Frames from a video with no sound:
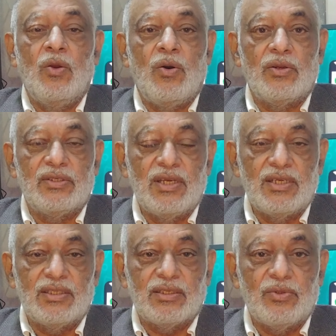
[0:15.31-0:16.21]
और जहाँ
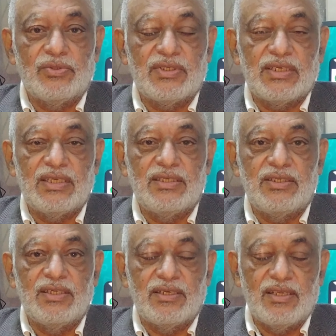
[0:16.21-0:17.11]
तक हो सके
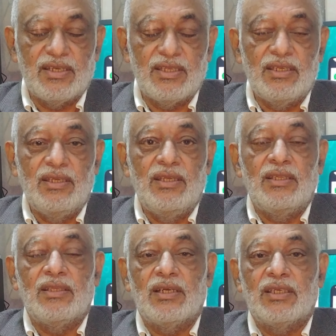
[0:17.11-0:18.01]
शेयर करें
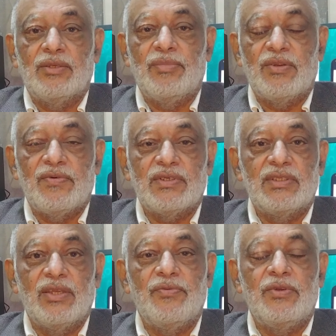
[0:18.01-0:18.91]
ताकि बर वक्त
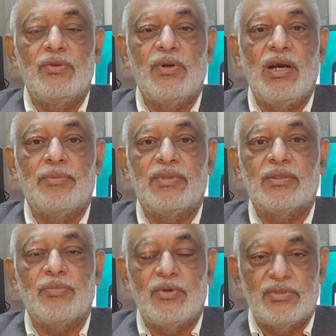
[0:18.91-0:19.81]
ये वीडियो आप तक
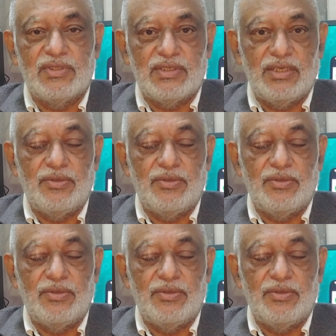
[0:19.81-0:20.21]
पहुँच सके